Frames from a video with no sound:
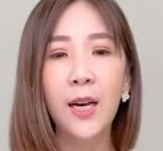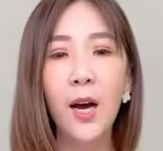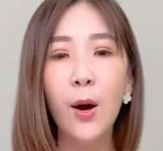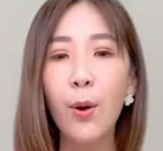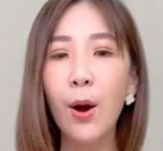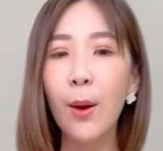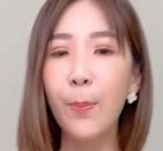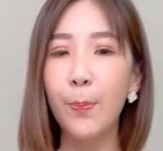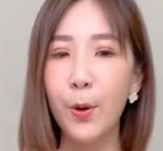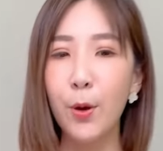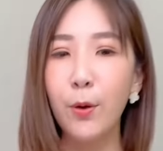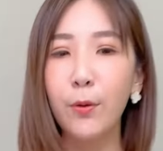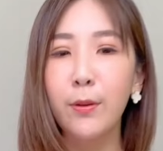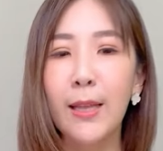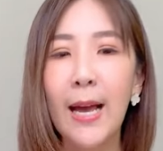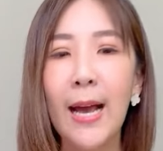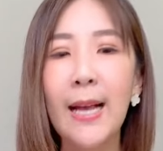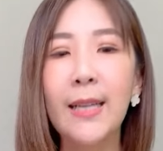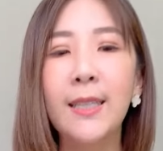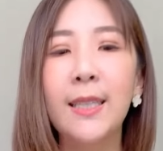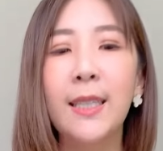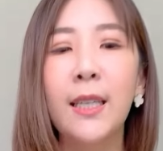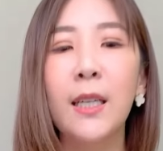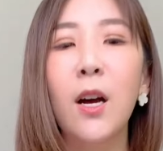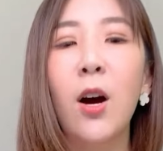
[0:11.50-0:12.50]
以各位不用担
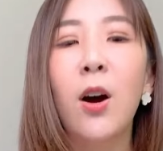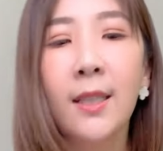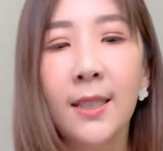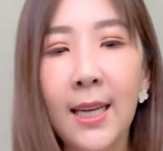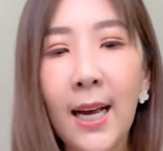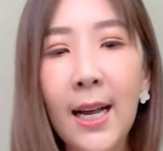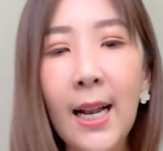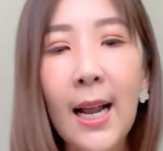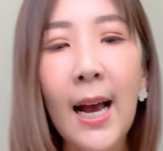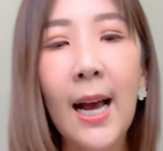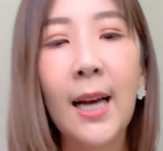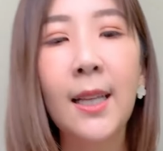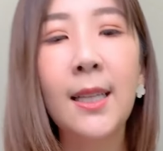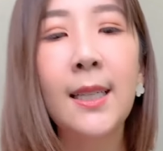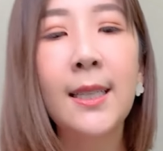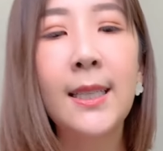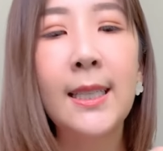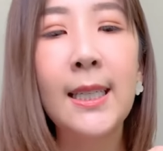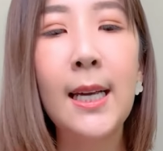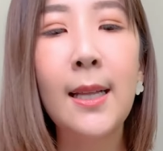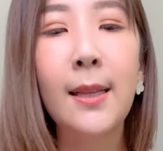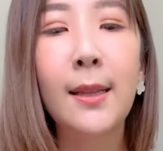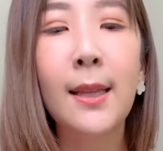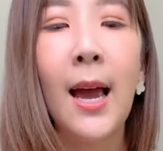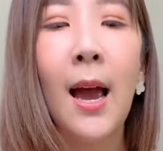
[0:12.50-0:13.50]
心哦。再来，它的
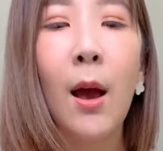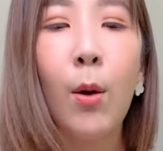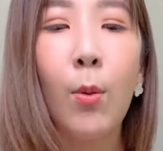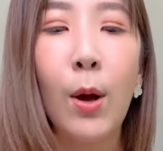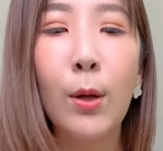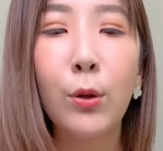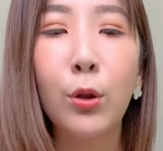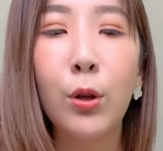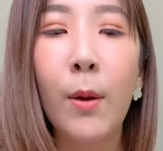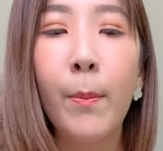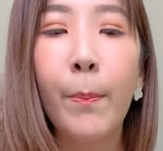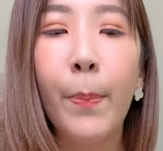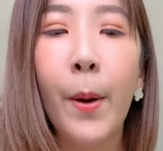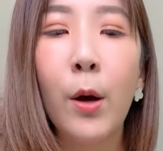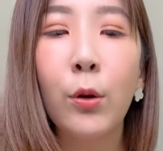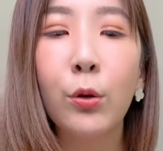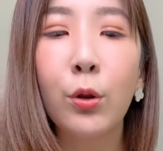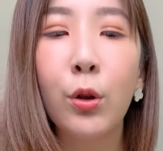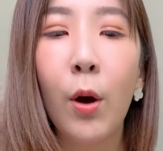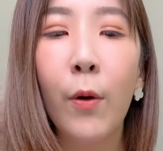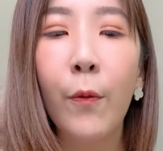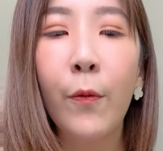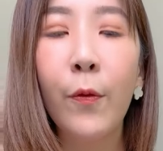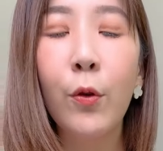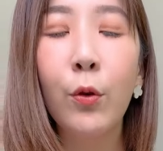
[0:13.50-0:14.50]
肩带完全包
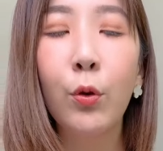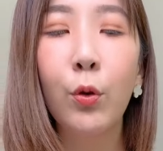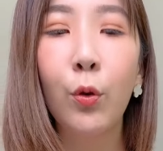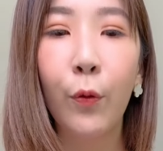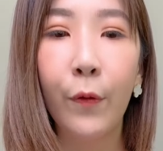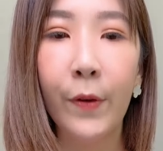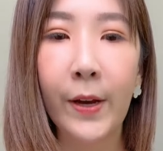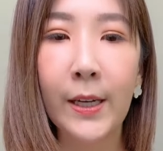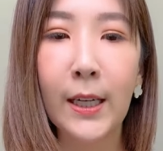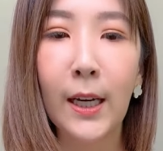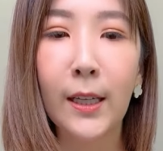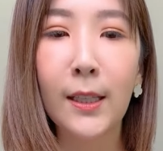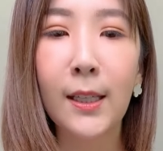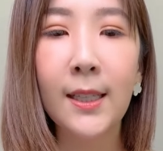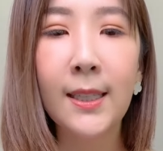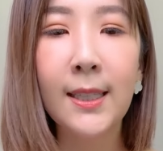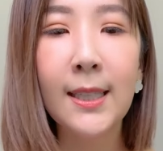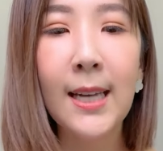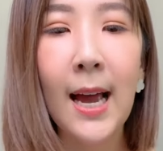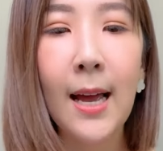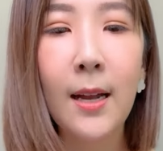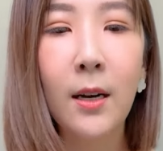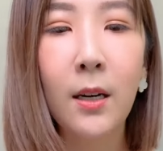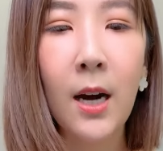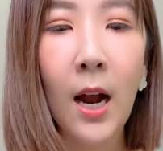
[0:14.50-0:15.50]
收副乳，非常的
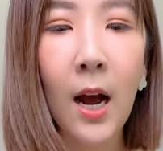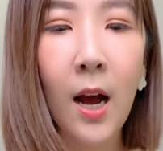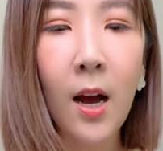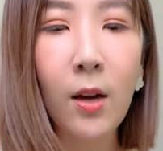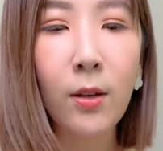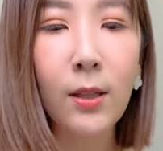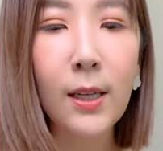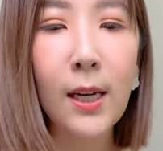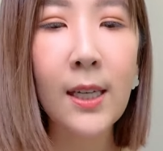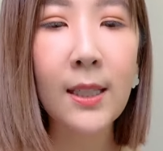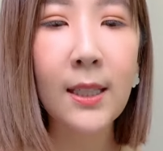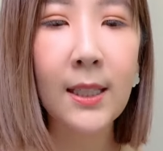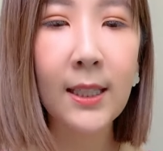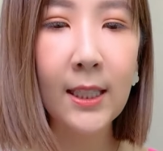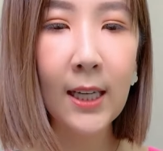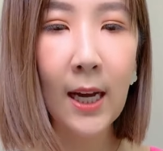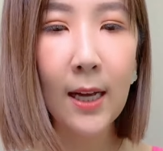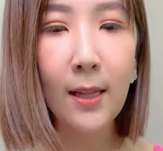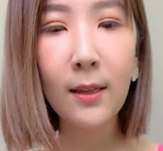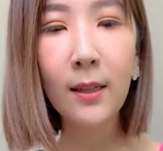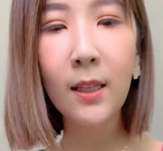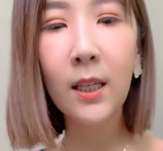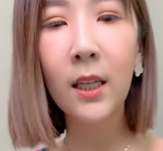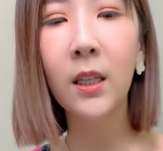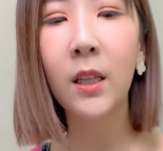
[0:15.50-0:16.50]
赞。然后呢，
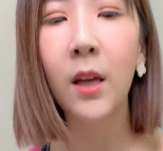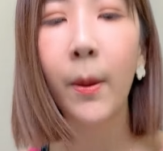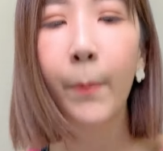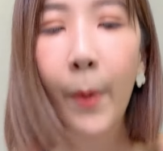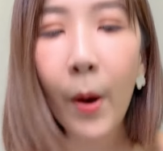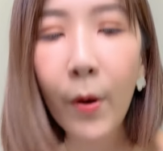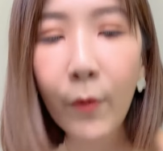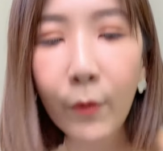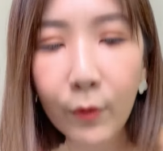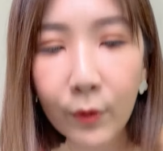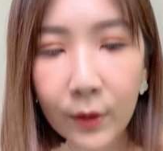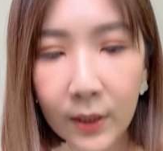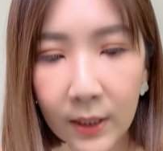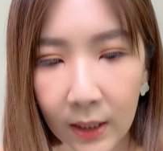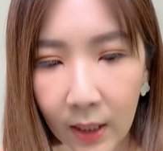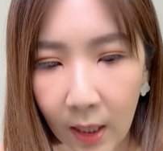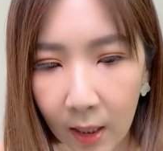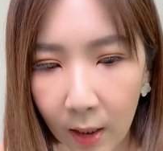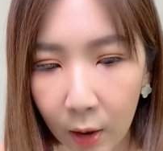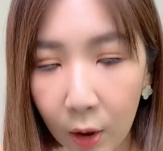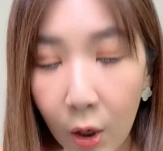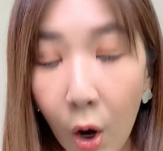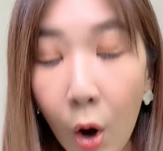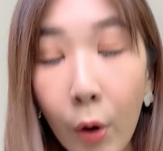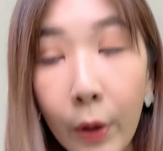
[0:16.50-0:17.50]
整体的包覆性很
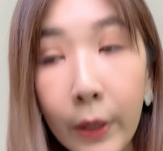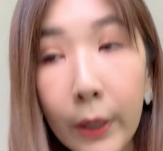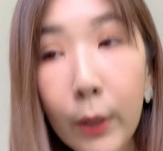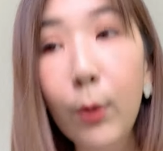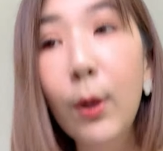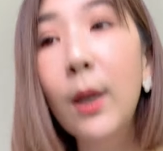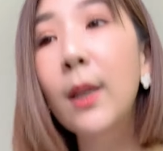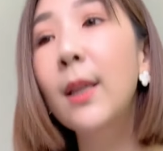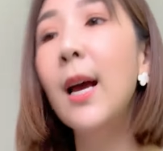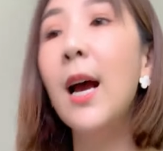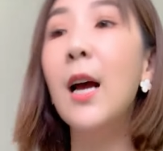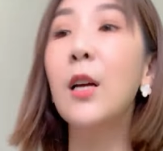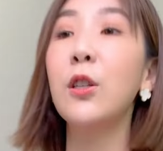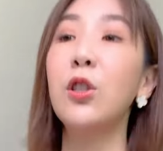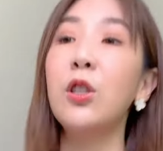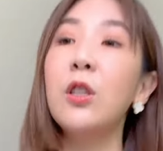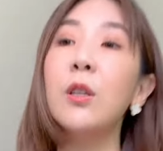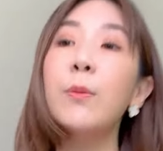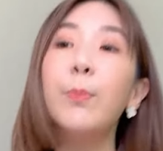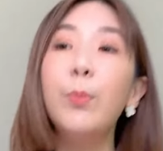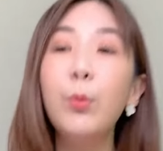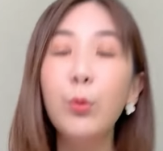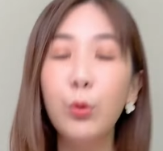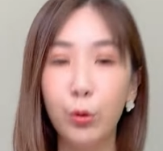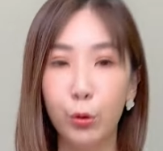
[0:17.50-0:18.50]
够，因为它是
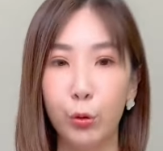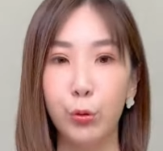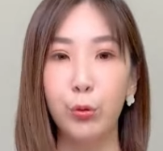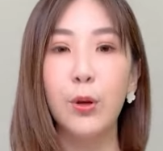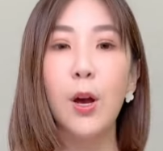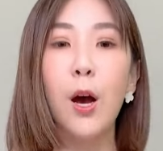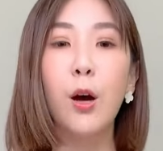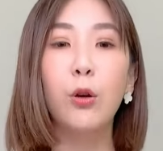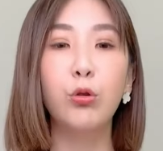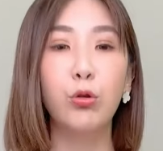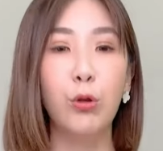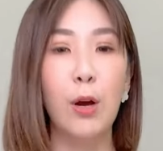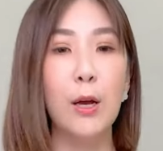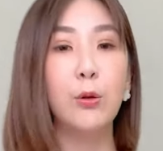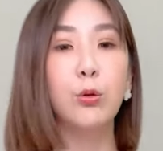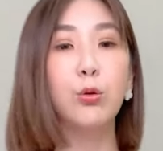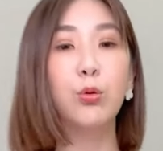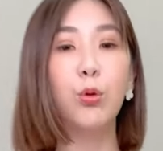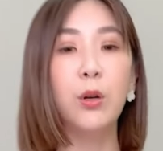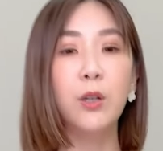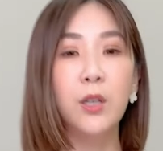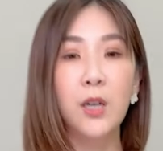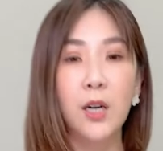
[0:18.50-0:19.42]
不需要穿着